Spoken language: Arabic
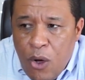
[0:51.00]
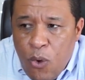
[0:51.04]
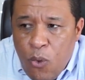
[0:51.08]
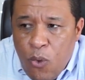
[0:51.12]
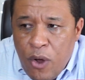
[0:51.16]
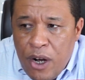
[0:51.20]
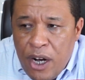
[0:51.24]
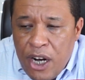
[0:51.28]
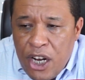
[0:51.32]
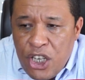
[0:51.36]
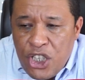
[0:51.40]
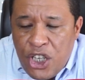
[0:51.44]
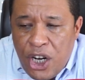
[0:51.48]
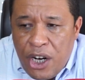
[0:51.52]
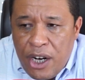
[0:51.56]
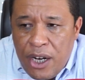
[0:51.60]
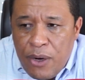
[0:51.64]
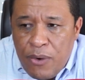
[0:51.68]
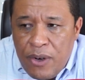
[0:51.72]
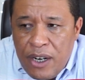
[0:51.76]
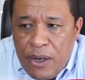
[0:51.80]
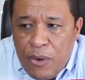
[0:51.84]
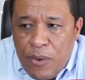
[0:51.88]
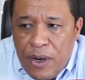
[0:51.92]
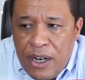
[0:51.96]
هو النشر
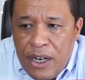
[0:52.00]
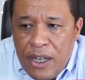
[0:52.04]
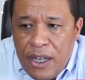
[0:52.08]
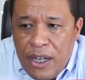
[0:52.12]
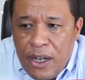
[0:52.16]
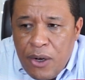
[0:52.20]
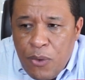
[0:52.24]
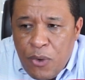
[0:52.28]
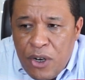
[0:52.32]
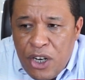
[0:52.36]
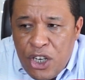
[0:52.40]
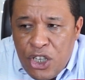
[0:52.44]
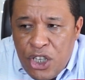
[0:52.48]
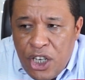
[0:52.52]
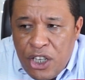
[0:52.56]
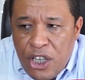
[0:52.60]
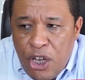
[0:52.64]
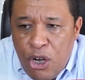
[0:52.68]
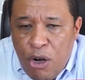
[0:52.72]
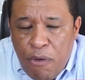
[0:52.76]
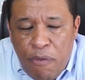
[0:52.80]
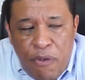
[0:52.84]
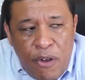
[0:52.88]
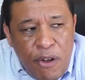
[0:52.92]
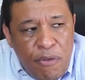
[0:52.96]
او هو النشر
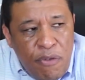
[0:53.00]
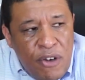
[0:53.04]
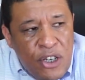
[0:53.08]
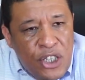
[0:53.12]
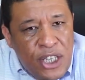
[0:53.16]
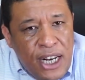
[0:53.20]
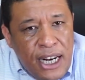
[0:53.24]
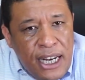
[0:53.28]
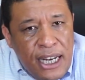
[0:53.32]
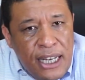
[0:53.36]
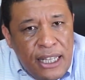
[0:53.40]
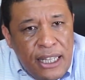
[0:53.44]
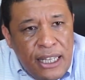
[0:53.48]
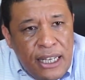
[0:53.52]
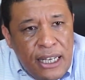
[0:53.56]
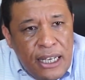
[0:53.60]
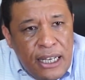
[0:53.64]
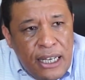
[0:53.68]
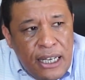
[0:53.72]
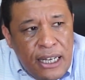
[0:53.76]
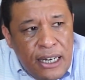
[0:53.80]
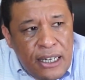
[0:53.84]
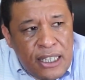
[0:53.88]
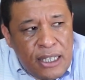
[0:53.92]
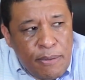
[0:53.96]
ديالو في الجرائد
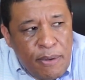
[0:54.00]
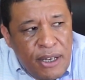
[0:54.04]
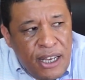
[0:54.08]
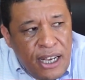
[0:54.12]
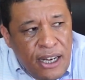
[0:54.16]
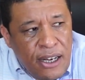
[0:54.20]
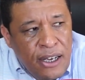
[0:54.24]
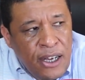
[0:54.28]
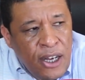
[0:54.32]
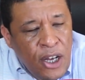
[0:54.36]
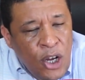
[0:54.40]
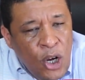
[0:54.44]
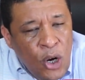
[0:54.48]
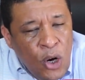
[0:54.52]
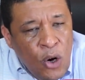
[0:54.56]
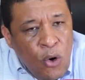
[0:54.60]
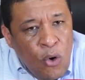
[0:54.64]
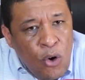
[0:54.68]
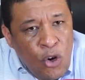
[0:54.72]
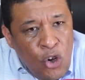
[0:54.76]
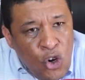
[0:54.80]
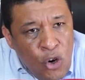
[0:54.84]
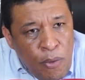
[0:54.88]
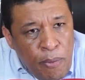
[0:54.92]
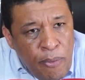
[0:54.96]
الرسميه
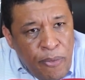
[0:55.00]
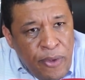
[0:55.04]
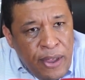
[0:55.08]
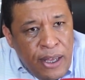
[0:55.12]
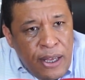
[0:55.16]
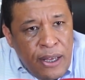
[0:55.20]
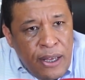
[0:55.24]
واليوم